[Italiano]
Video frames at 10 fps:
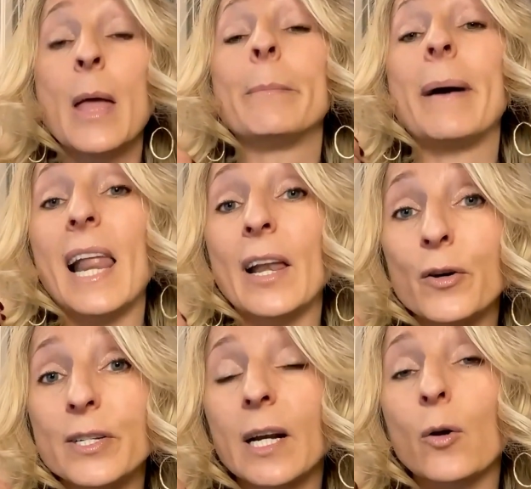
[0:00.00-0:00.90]
ma la
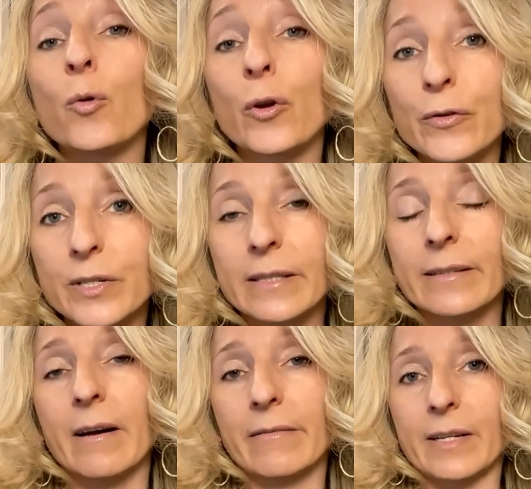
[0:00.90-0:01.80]
nostra
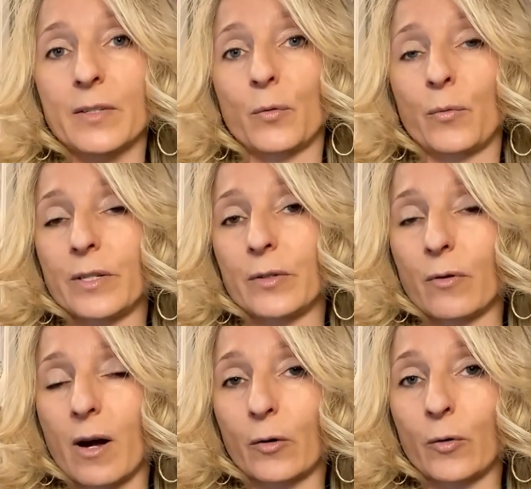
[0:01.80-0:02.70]
curiosità verso questo
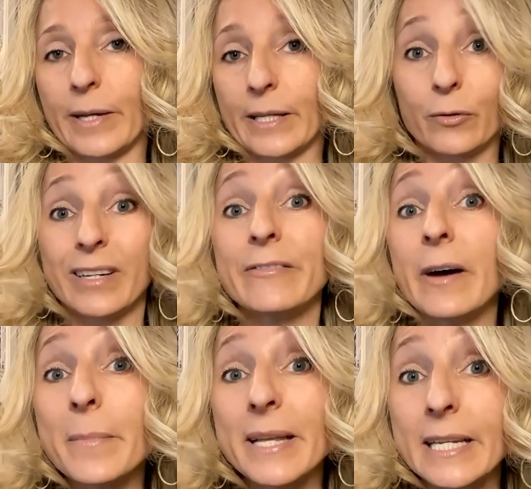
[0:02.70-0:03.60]
argomento, che
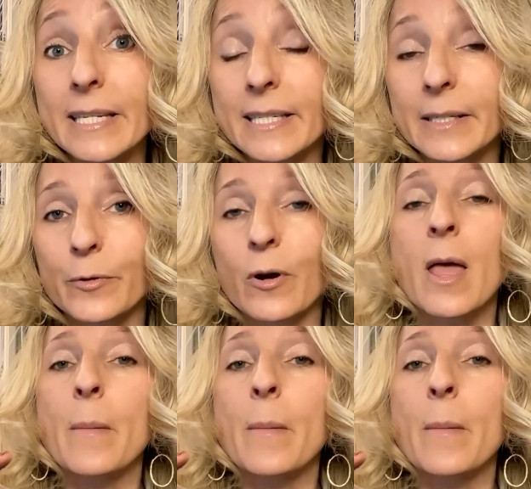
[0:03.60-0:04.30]
va benissimo,